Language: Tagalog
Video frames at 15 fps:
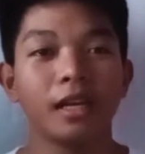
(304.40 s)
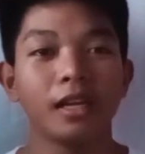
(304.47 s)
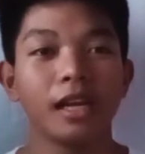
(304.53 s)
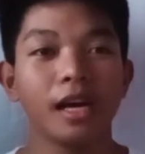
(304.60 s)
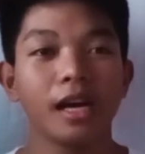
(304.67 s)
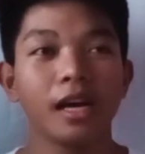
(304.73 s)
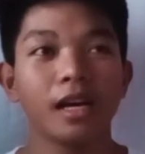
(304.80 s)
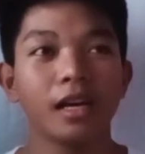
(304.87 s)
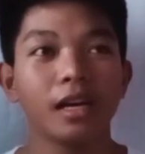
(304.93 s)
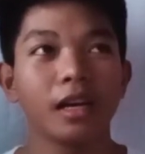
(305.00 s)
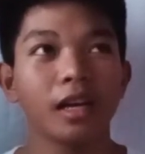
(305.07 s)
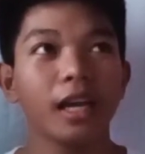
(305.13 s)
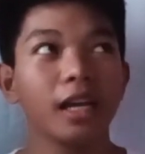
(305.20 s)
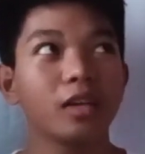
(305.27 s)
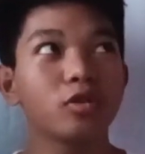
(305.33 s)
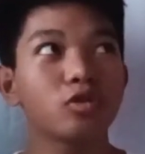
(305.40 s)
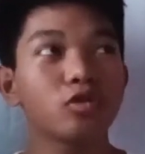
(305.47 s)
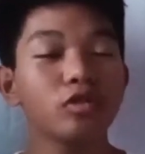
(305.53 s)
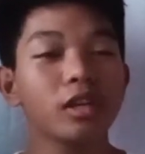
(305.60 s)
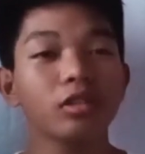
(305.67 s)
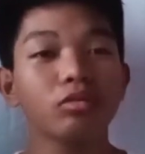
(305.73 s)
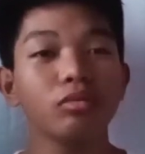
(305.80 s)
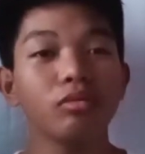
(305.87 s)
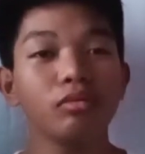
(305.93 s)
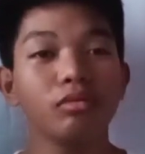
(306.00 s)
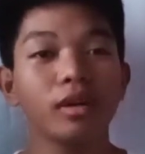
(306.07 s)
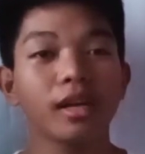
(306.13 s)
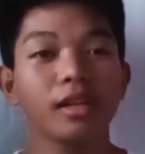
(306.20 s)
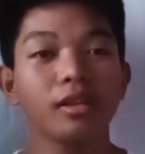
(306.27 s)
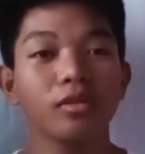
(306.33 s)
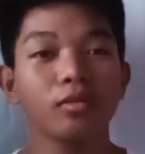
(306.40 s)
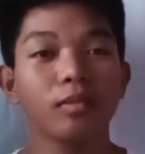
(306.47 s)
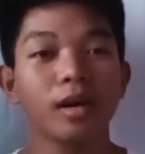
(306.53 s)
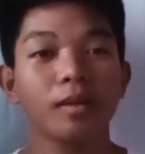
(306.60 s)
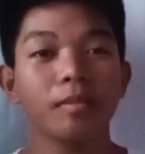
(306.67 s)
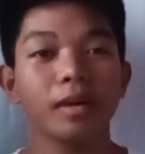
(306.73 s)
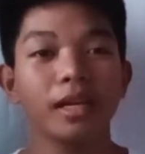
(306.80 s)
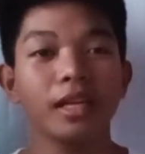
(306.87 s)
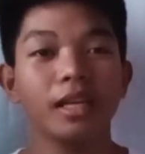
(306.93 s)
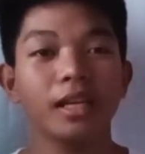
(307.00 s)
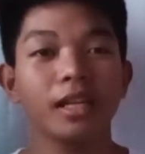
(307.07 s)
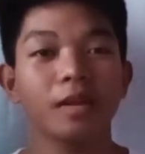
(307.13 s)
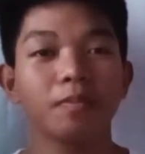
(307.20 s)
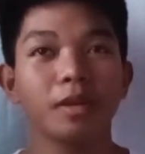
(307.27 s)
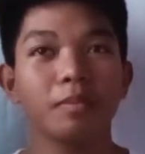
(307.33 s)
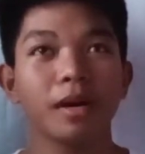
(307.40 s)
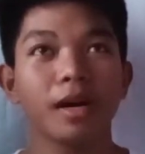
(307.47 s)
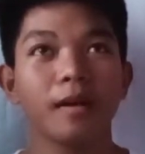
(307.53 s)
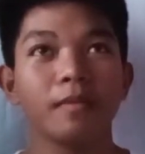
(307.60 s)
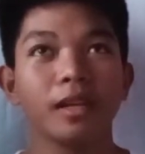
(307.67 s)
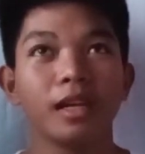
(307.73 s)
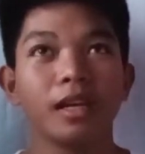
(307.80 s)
na gusto niyang tulungan yung mga mahihirap, 'di ba?